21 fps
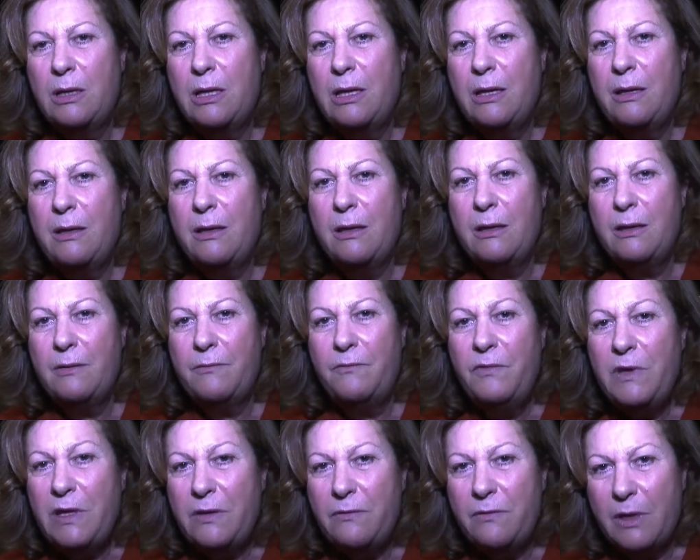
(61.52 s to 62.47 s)
che eh,
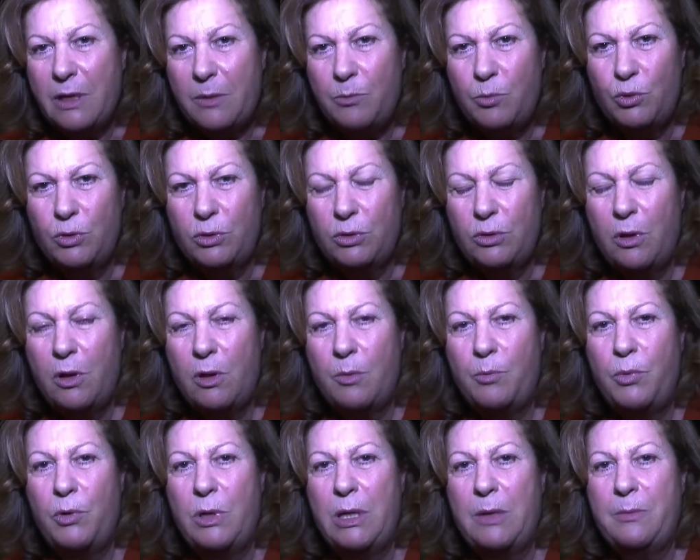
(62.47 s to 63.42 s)
vive
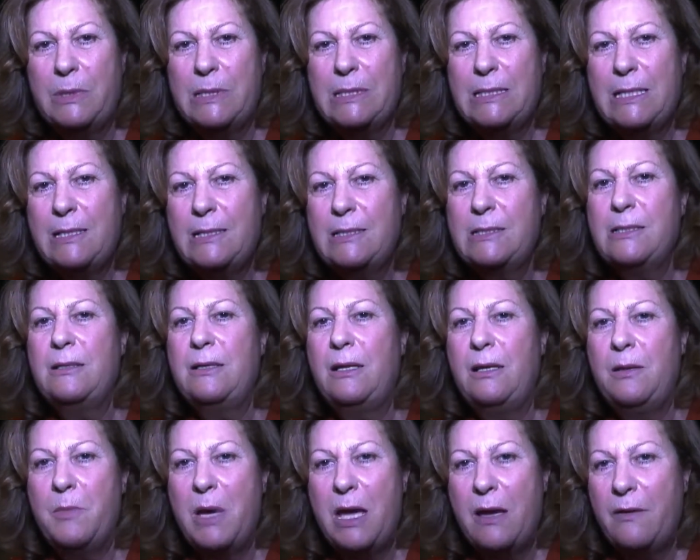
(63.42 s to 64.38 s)
purtroppo la presenza
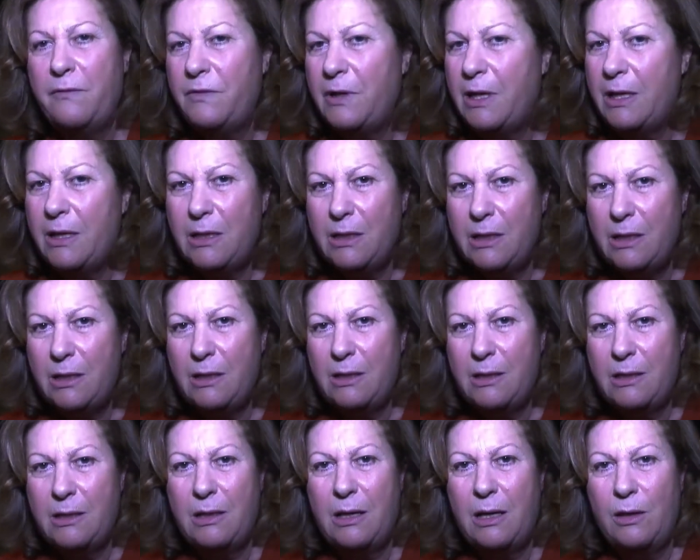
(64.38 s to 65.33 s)
delle mafie
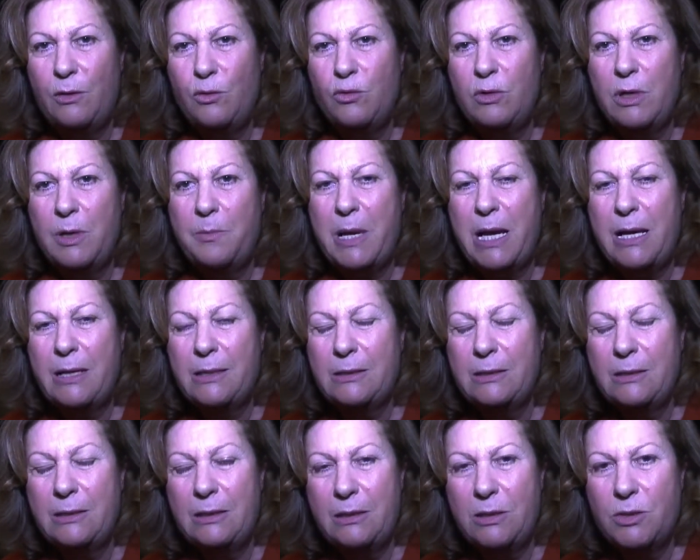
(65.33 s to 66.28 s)
in alcune
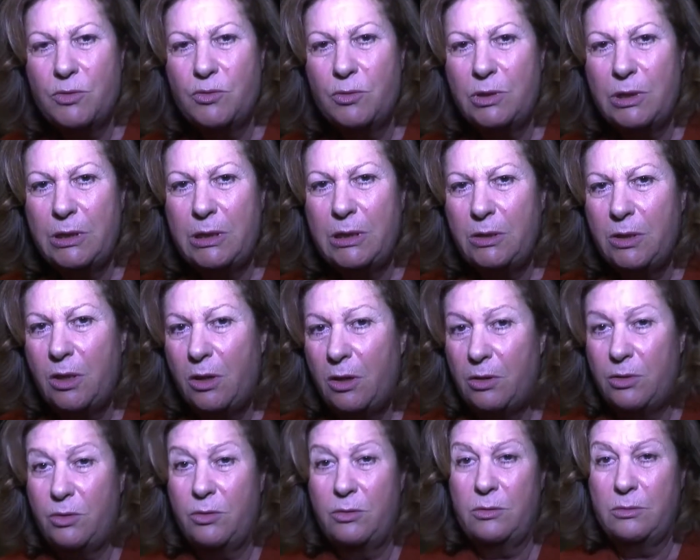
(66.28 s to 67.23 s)
parti del suo
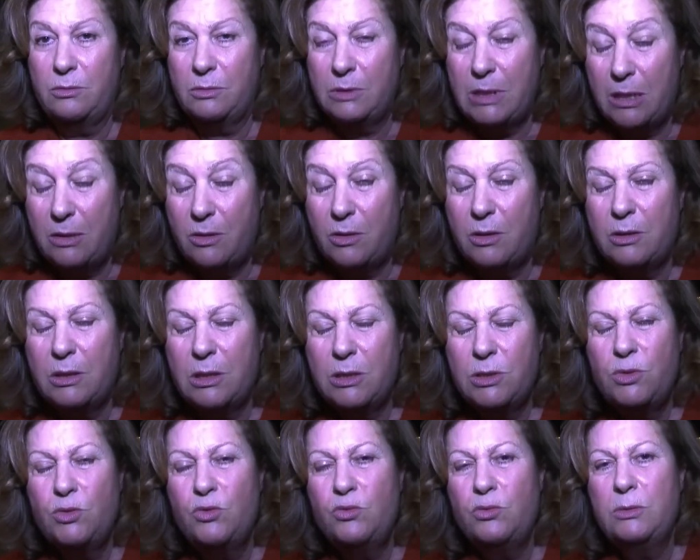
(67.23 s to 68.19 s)
territorio, da nord
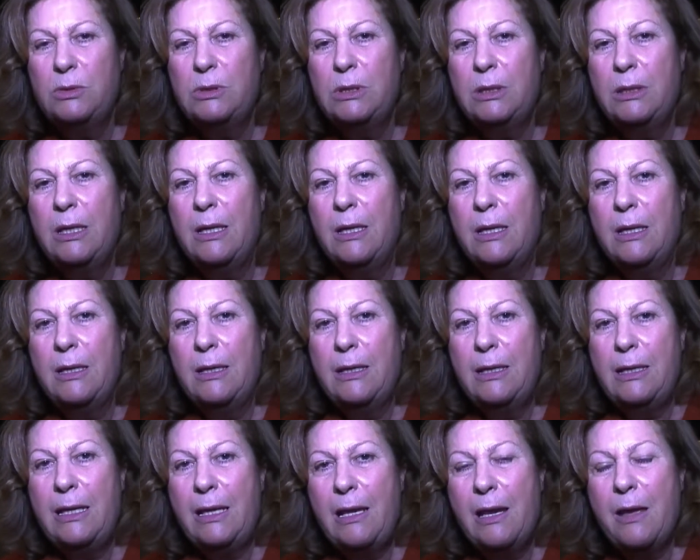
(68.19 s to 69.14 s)
a sud,
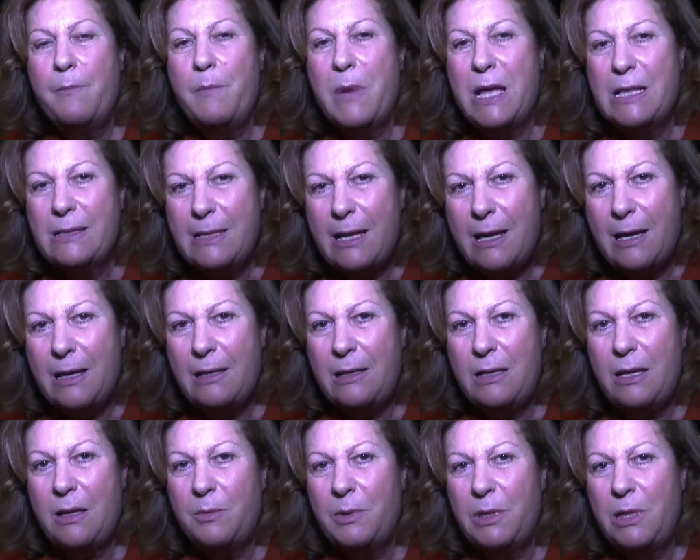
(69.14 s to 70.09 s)
e la
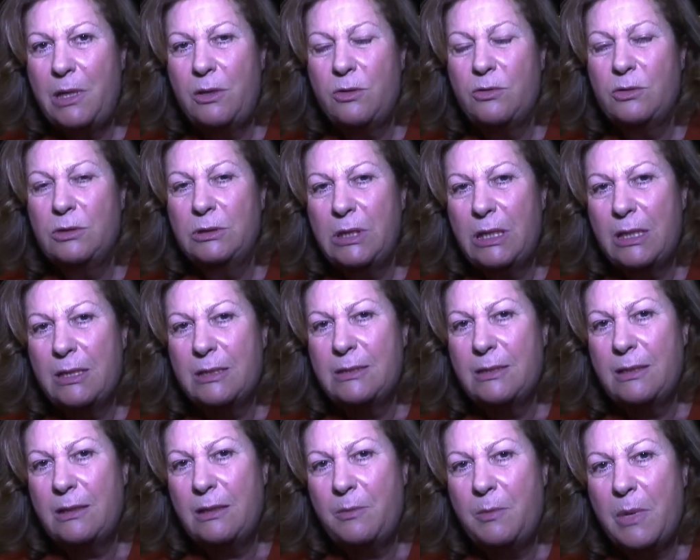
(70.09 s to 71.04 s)
battaglia per il
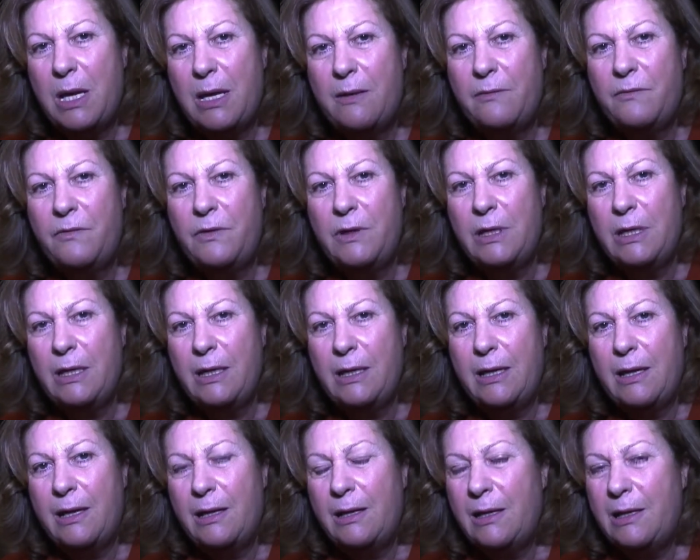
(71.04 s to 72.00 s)
contrasto alle mafie
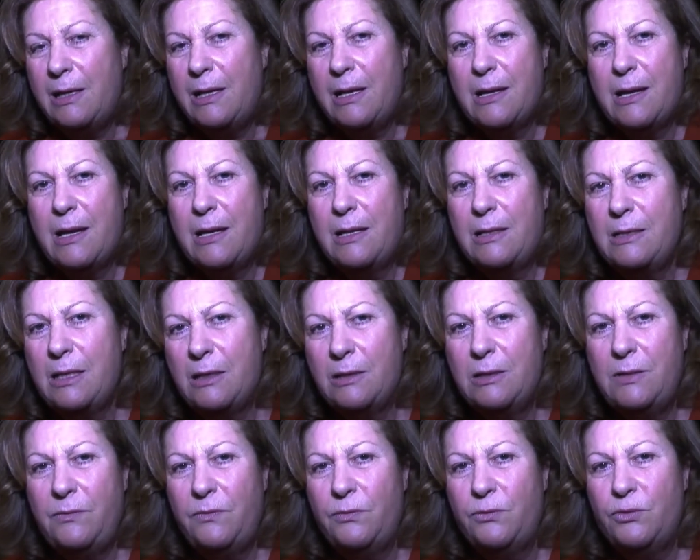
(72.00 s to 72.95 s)
e alle illegalità
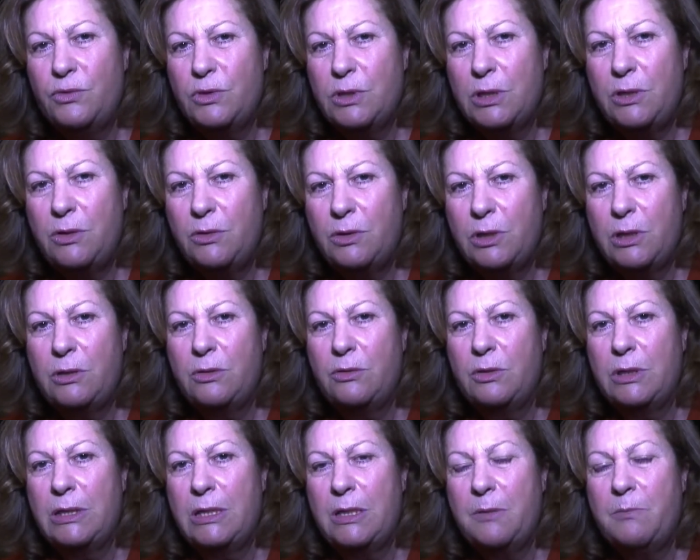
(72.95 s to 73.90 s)
diffuse io
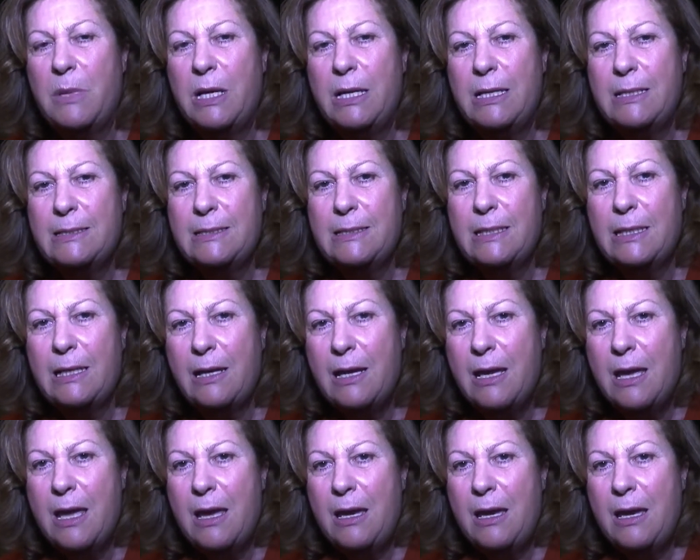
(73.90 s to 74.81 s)
credo che debba essere